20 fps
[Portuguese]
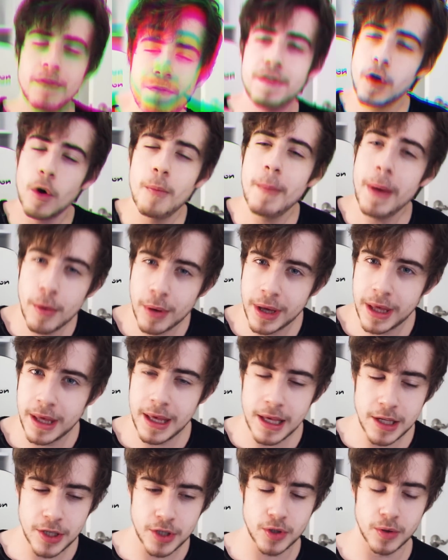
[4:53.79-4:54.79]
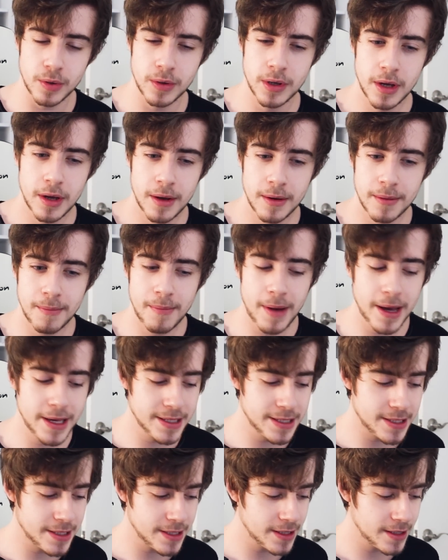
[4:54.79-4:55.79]
virou meio que isso.
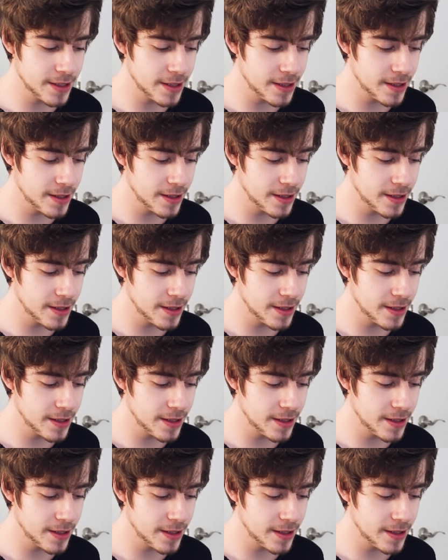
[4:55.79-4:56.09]
Mas